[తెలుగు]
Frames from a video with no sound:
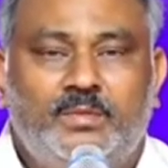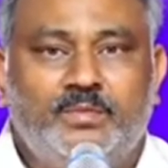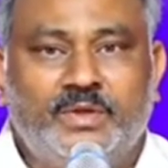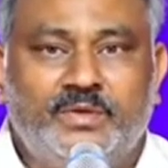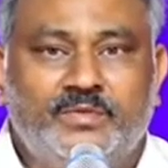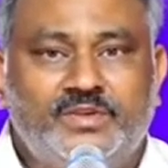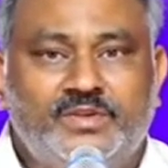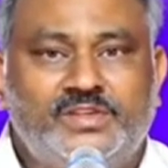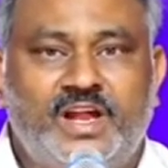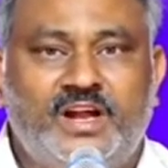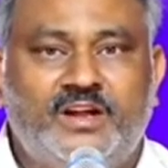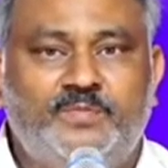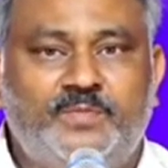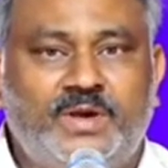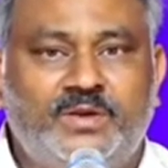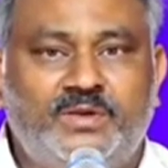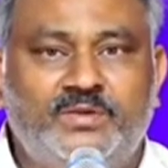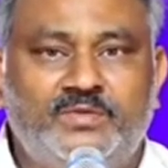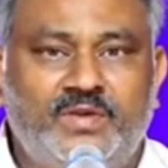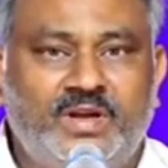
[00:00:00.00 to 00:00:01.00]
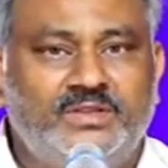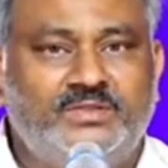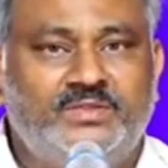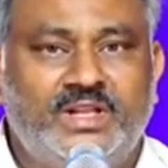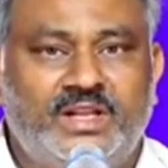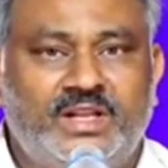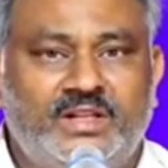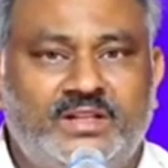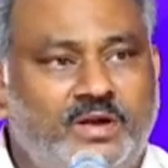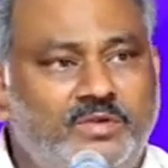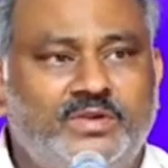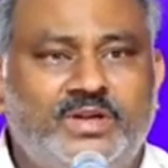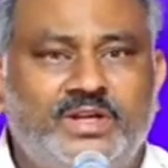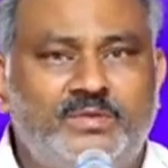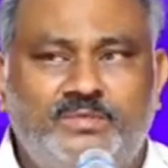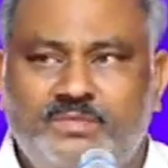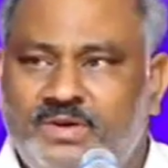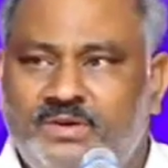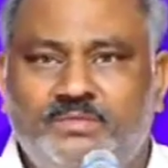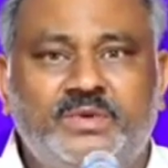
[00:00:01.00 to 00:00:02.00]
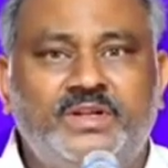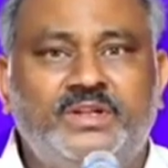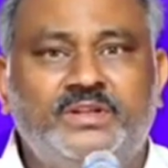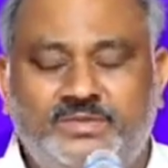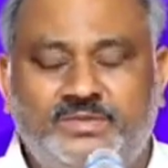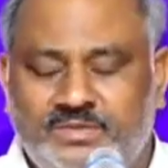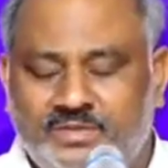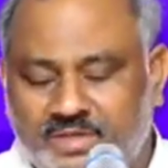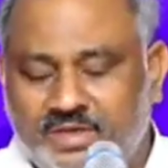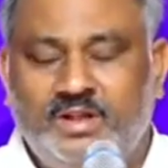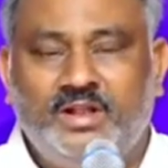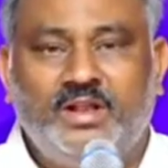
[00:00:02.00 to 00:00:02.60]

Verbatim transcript: మీరు విశాఖపట్నం వెళ్తున్నారు కదా అవును కదమ్మా మీటింగ్స్